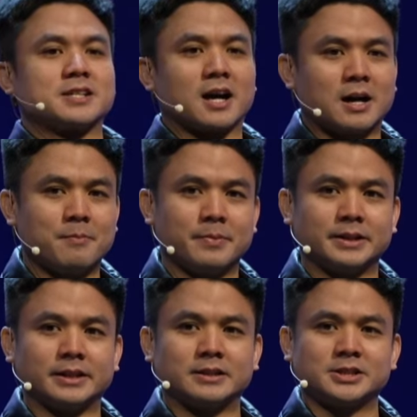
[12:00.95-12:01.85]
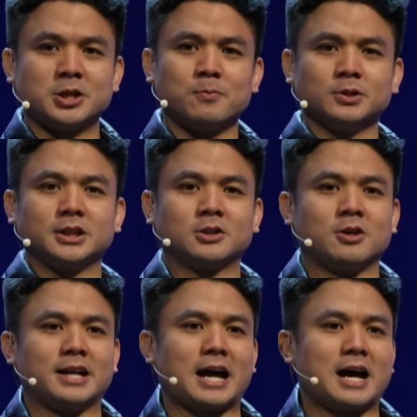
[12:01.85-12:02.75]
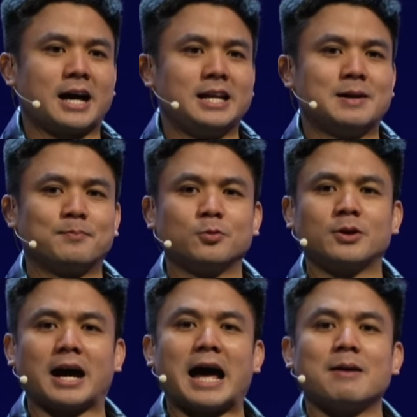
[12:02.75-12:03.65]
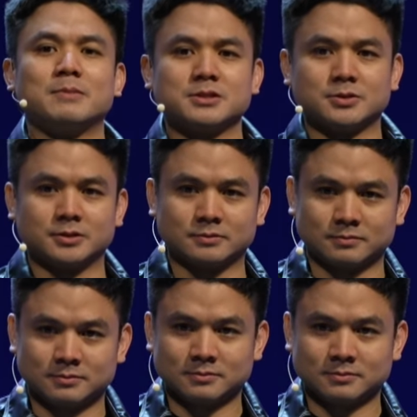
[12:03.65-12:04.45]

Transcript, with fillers: sa isang company, sino po dito ang nakakaalam po ng Amazon?